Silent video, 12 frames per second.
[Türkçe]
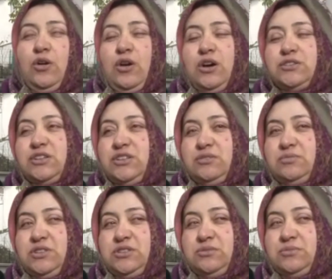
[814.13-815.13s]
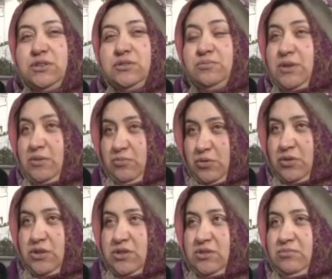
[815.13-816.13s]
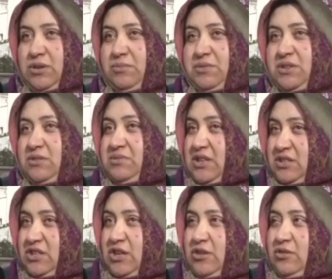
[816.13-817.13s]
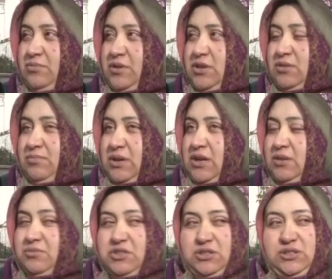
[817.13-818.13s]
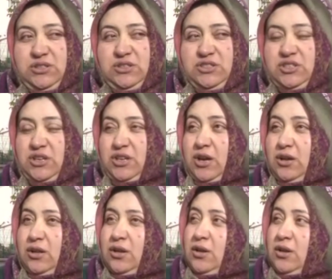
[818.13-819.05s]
O anda dedim kızım dedim benim büyük kızıma. Bir dedim ses geliyor bir yerden bakalım çıktık dışarıya.